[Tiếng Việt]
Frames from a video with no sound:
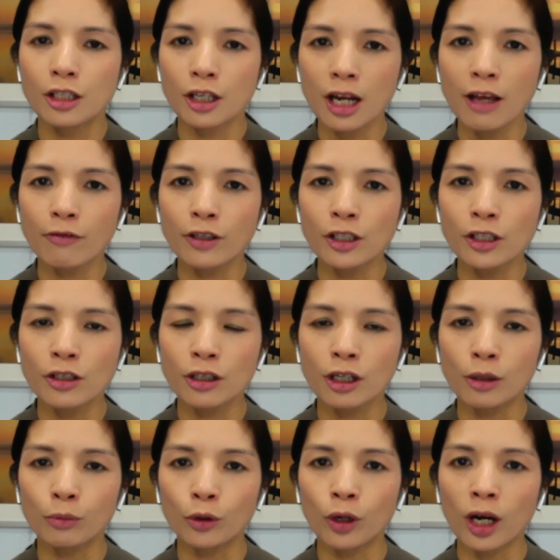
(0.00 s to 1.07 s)
trở lại với trường
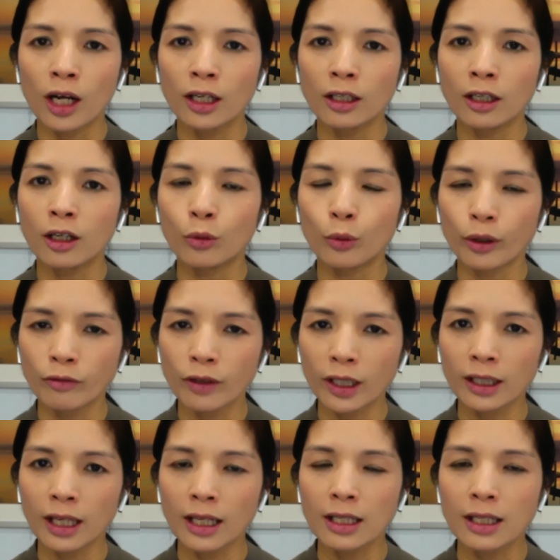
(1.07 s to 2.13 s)
hợp của anh à, Nguyễn Văn
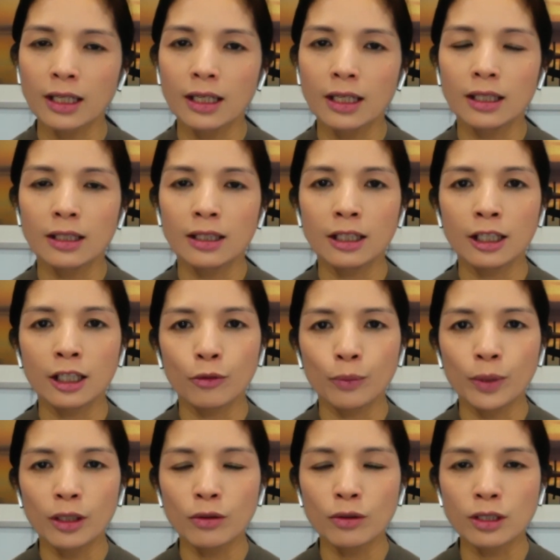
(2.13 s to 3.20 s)
Thanh thì
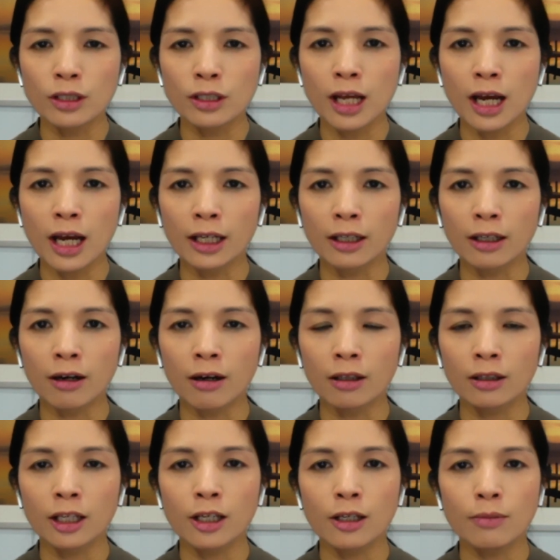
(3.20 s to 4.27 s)
không biết luật sư Đài
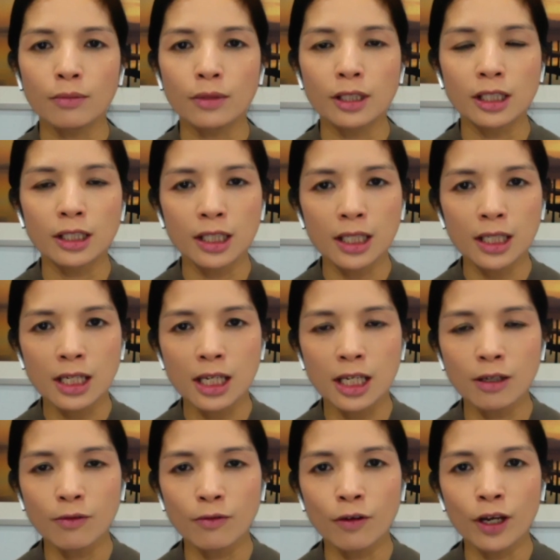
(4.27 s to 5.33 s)
có thêm chi tiết
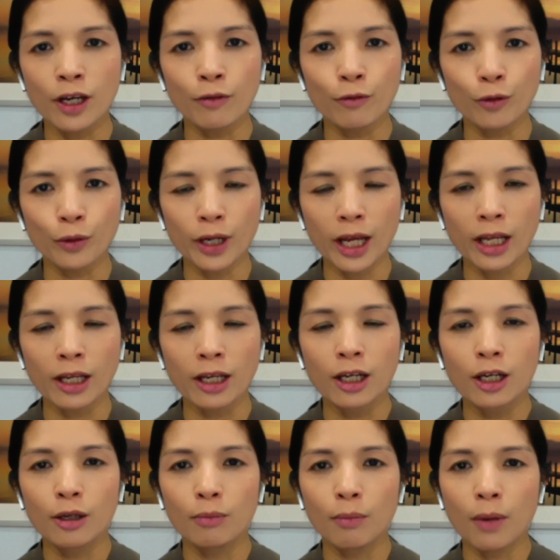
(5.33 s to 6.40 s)
gì về vụ này
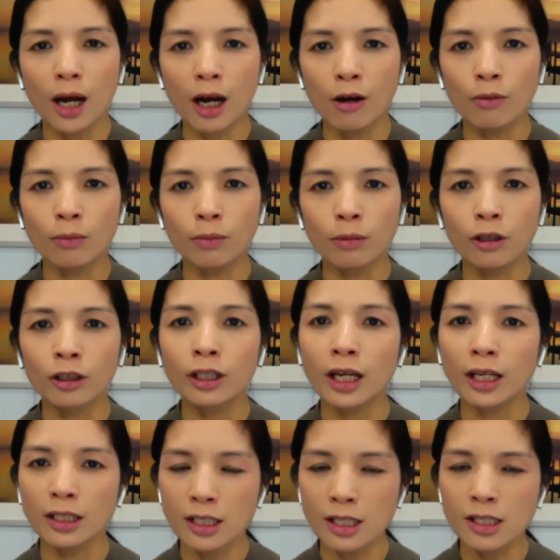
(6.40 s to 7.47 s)
mà ông có
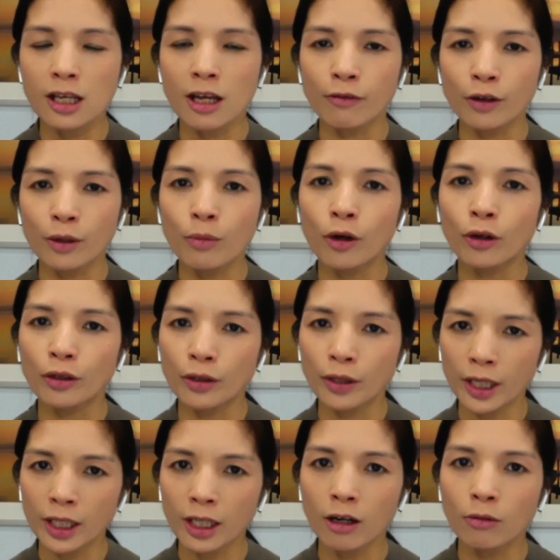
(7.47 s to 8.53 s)
thể chia sẻ với mọi
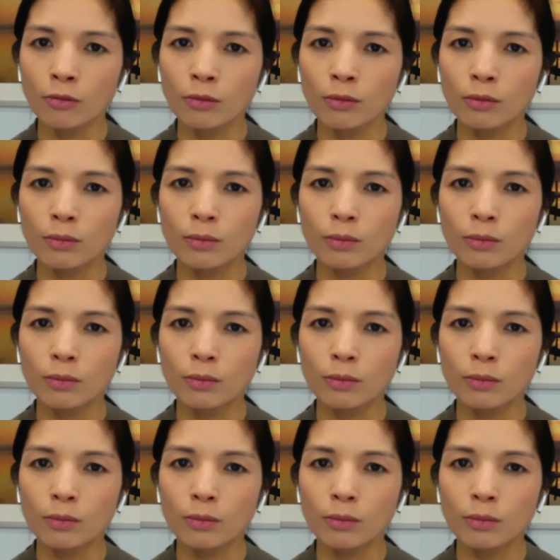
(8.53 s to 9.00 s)
người hay không?